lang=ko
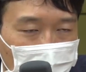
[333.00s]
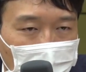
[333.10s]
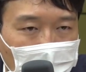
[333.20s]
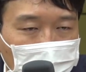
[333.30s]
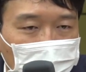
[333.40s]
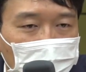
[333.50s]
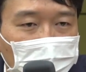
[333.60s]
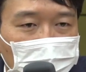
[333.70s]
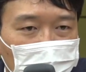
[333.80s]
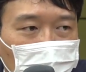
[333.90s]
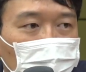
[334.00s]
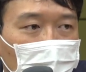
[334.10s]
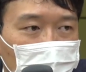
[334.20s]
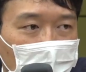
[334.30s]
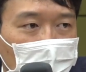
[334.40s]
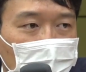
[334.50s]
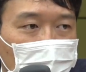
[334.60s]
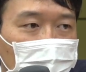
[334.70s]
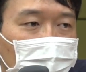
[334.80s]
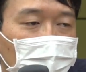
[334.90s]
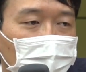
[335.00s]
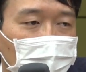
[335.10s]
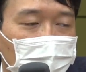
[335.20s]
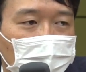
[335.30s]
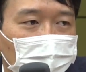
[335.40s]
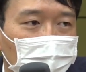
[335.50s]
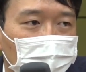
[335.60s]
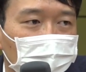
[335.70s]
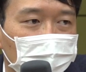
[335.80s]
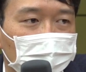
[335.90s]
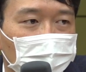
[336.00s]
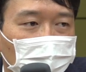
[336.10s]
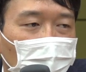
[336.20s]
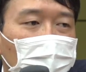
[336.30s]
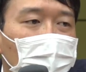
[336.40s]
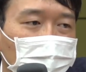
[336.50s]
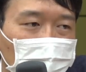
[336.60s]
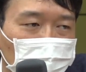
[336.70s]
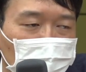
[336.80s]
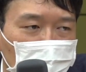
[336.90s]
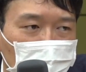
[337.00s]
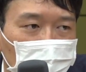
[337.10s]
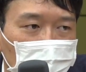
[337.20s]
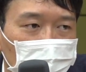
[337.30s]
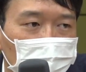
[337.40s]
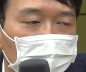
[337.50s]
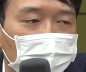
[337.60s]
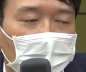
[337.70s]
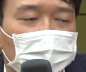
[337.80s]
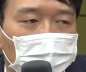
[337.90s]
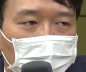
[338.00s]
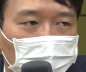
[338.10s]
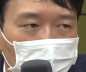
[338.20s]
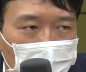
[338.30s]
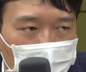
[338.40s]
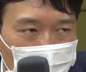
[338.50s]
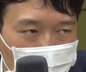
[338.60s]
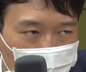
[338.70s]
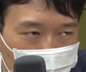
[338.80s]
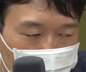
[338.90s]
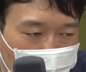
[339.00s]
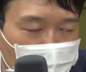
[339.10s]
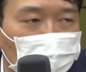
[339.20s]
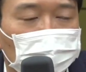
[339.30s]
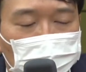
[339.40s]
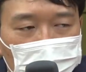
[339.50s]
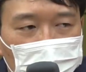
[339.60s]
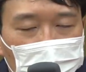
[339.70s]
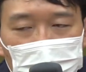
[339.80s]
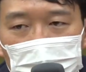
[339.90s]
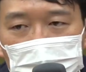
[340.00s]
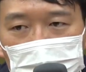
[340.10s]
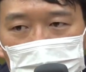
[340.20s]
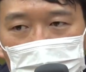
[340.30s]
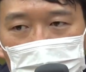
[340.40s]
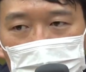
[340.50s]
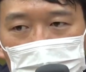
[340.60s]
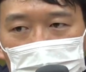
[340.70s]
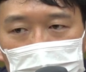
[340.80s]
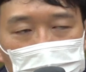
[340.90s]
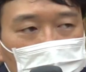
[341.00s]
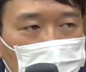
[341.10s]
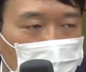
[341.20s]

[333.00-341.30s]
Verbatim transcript: 안전하게 믿어도 된다 이렇게 얘기하는 것이 지지를 덜 받을 수 있는 그 사안이 바로 이 방류수 문제다라고 하는 겁니다. 그러니까